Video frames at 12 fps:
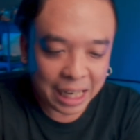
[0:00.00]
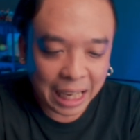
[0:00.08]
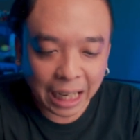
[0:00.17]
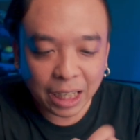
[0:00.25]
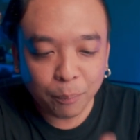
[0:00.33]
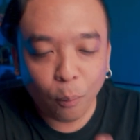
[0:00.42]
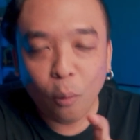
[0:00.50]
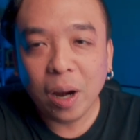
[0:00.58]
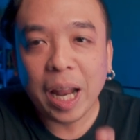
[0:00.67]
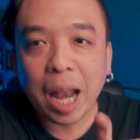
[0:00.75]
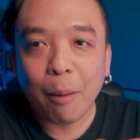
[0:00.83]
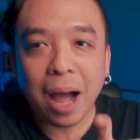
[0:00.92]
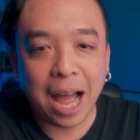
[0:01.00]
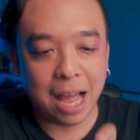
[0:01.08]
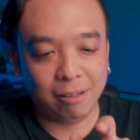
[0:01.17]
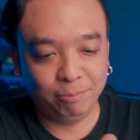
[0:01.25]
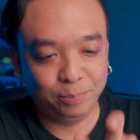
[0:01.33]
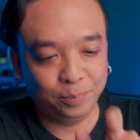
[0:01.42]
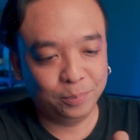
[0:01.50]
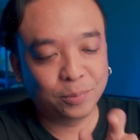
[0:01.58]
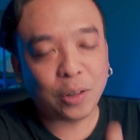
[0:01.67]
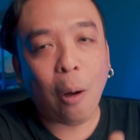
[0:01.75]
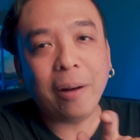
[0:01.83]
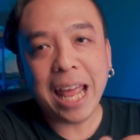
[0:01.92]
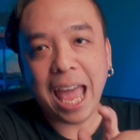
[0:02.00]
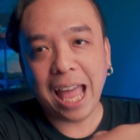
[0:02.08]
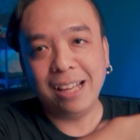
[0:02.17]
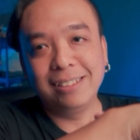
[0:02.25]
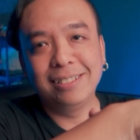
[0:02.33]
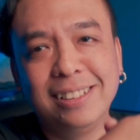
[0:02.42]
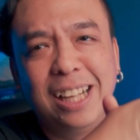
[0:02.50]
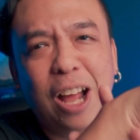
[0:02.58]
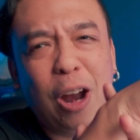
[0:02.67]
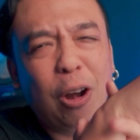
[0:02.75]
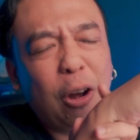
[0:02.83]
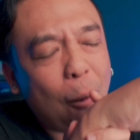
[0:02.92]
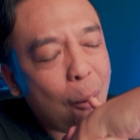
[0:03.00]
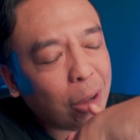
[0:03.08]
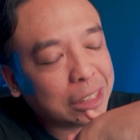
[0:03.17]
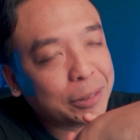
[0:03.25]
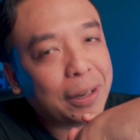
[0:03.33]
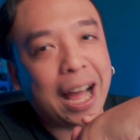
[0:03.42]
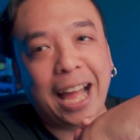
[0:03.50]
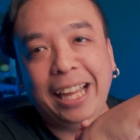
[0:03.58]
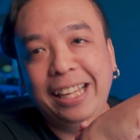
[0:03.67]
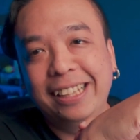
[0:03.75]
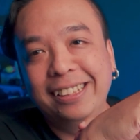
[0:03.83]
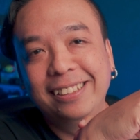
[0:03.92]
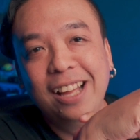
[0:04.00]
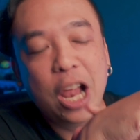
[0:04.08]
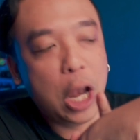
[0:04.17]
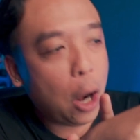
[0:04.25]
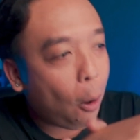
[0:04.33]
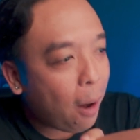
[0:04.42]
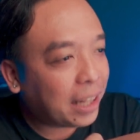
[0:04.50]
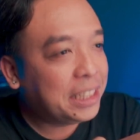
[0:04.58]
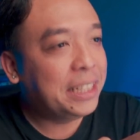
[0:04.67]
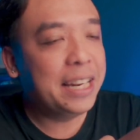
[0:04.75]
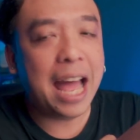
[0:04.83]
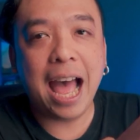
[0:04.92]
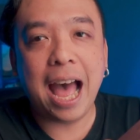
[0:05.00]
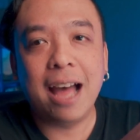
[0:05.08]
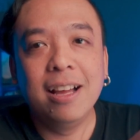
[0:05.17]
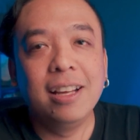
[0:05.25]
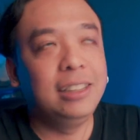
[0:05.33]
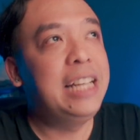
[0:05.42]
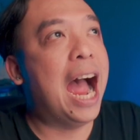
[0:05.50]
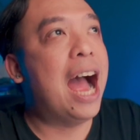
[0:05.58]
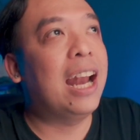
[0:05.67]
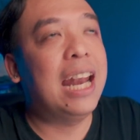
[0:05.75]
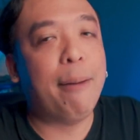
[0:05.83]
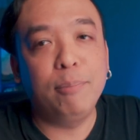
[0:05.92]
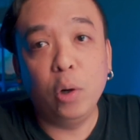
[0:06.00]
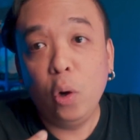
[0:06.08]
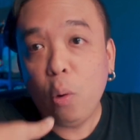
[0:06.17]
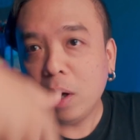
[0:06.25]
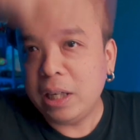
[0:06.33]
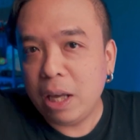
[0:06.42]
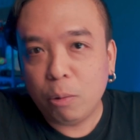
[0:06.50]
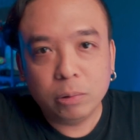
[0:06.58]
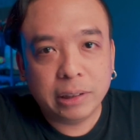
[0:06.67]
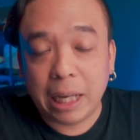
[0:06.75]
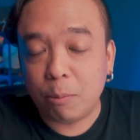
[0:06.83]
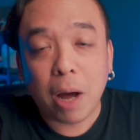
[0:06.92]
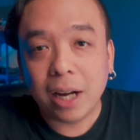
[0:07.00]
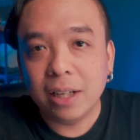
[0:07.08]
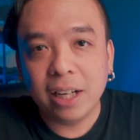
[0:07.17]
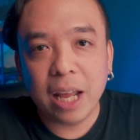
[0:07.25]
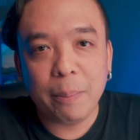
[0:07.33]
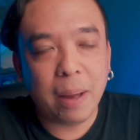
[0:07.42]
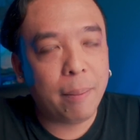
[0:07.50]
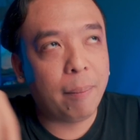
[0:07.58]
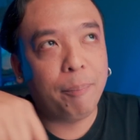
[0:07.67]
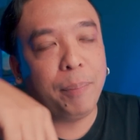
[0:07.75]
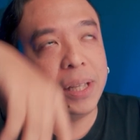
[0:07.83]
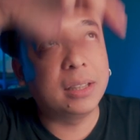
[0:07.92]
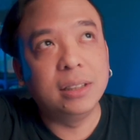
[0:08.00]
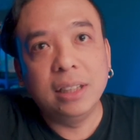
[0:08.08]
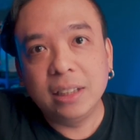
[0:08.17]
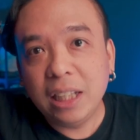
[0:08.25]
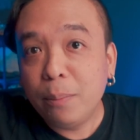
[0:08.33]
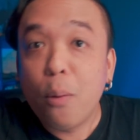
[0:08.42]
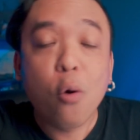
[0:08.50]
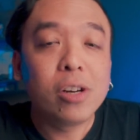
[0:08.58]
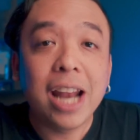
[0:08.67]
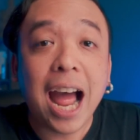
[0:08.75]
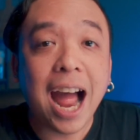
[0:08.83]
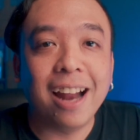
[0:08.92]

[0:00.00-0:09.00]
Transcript: นี่คือพูดเลยนะว่า ตอนเนี้ยรอชิบหายรออาทิตย์หน้า อยากหลับรวดเดียวเจ็ดวันเลยได้ไหมแบบไปตื่นอีกทีพุธหน้า